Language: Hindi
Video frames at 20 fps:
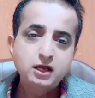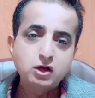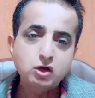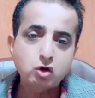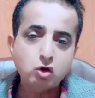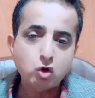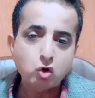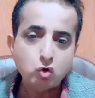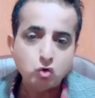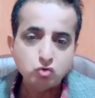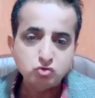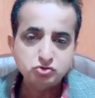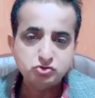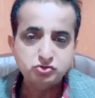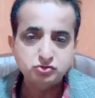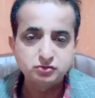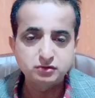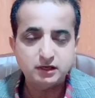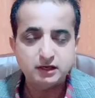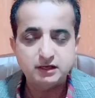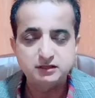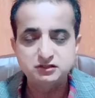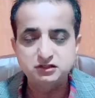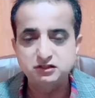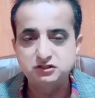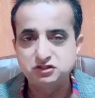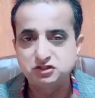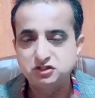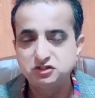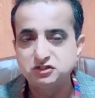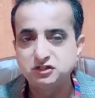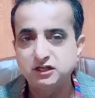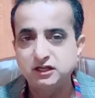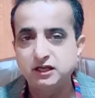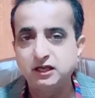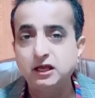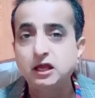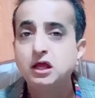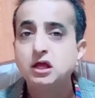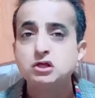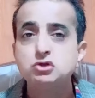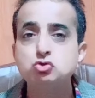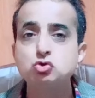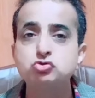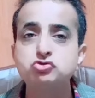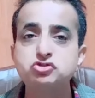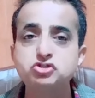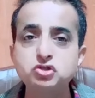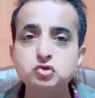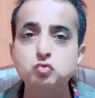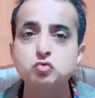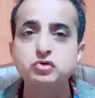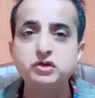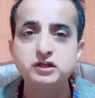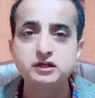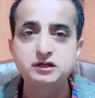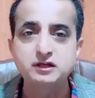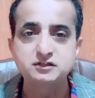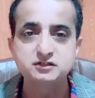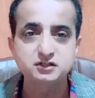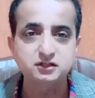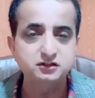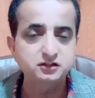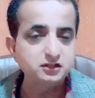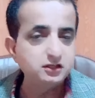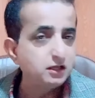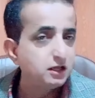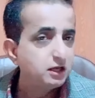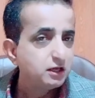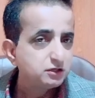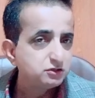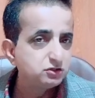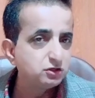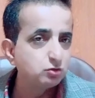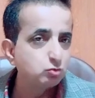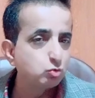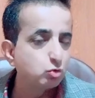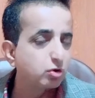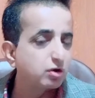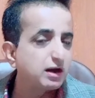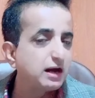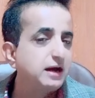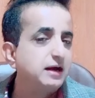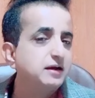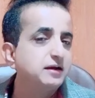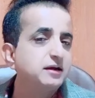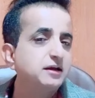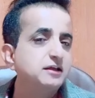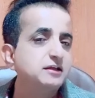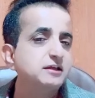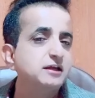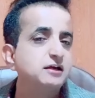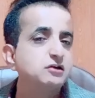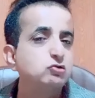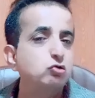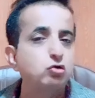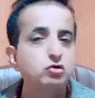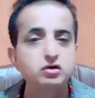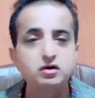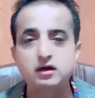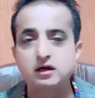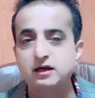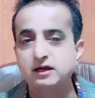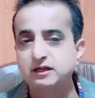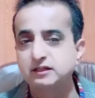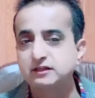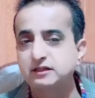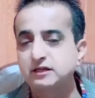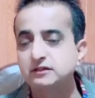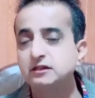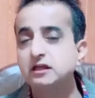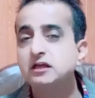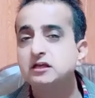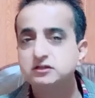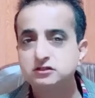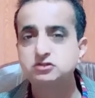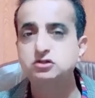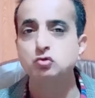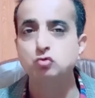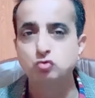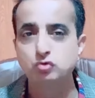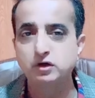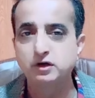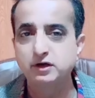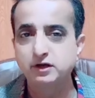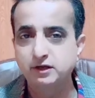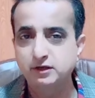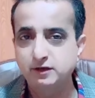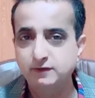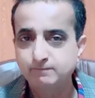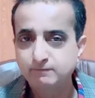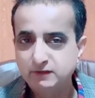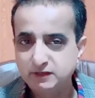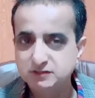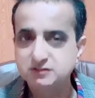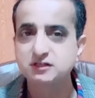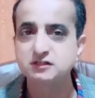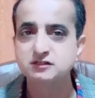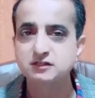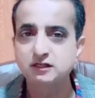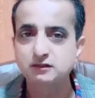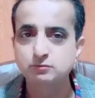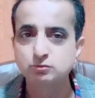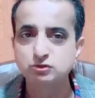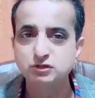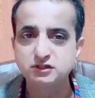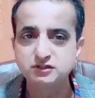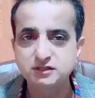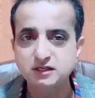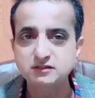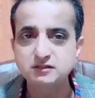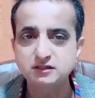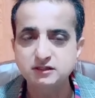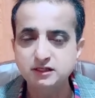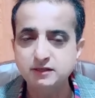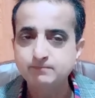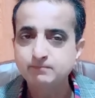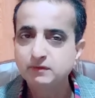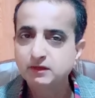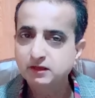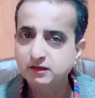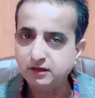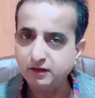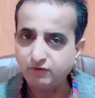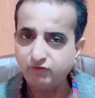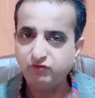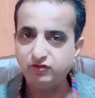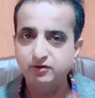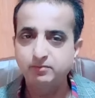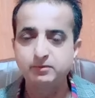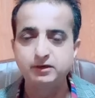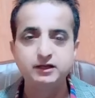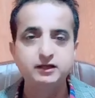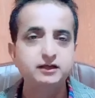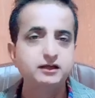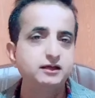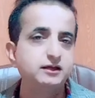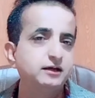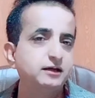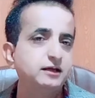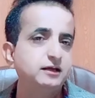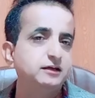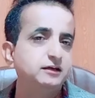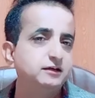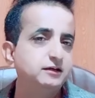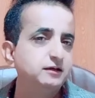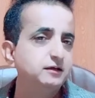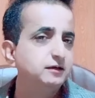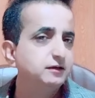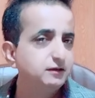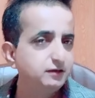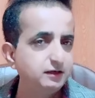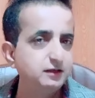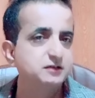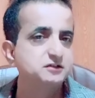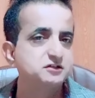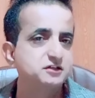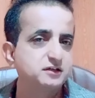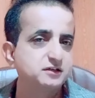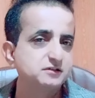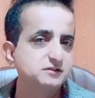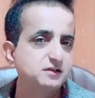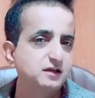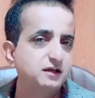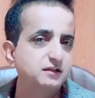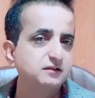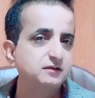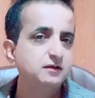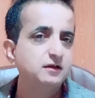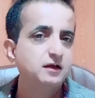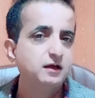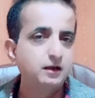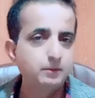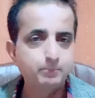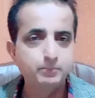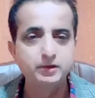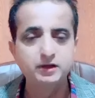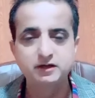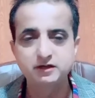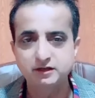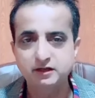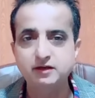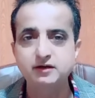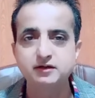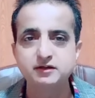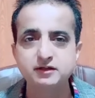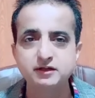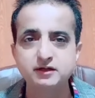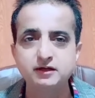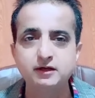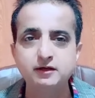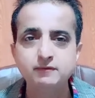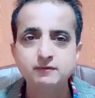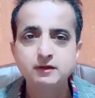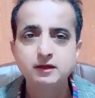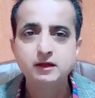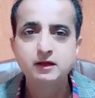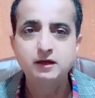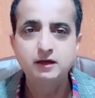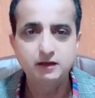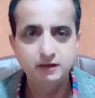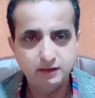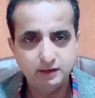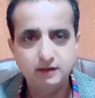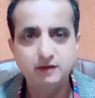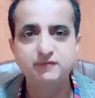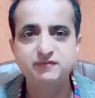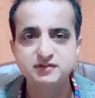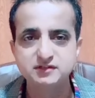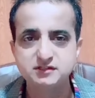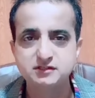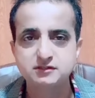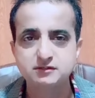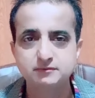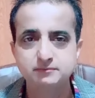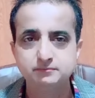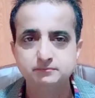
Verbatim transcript: कौन ऐसी चीजें हैं जो सीव नहीं कर सकती जिनको राइट नहीं है टॉर्ट ला के तहत सीव करने का इसके साथ मुझे इजाजत दें कर फिर मिलेंगे एक नए लीगल लेक्चर के साथ अपना ख्याल रखिएगा अल्लाह हाफिज़